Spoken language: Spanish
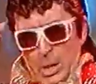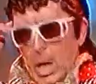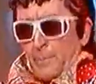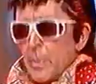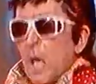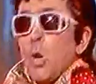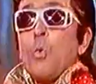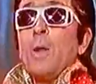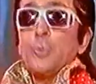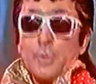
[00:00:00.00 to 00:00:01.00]
Ah,
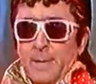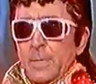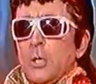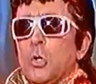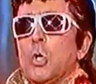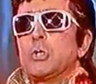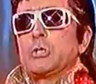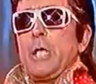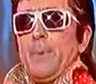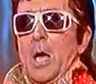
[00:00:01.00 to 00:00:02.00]
cuando un amigo
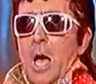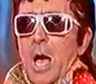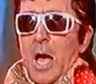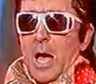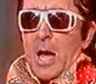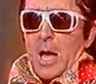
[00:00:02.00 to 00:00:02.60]
se va.